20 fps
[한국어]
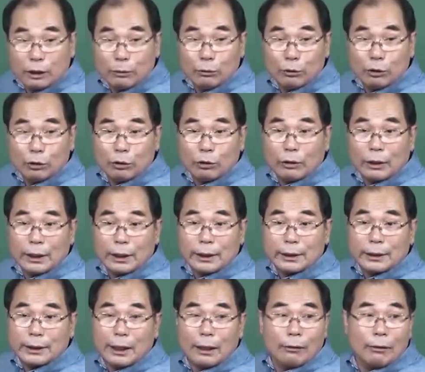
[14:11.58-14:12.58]
금순위로
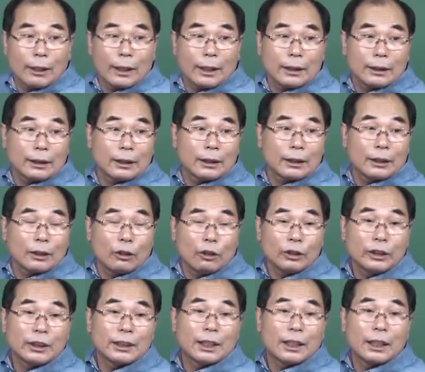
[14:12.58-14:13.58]
가니까 사화가
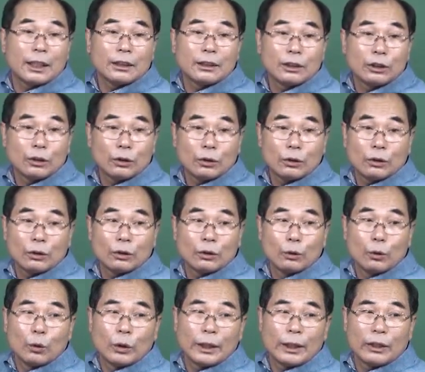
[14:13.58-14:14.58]
꺼지잖아. 그렇죠.
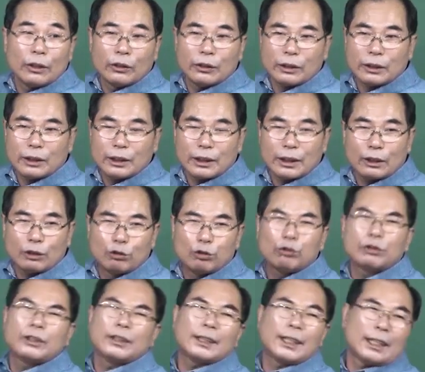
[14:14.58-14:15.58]
록이 꺼졌으니까
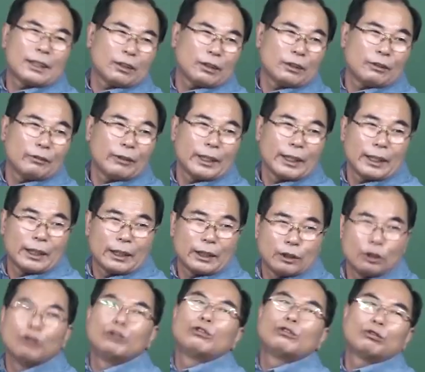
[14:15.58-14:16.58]
죽진 않아. 왜?
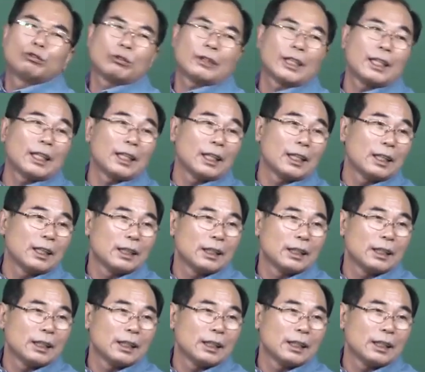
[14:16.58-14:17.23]
연주라.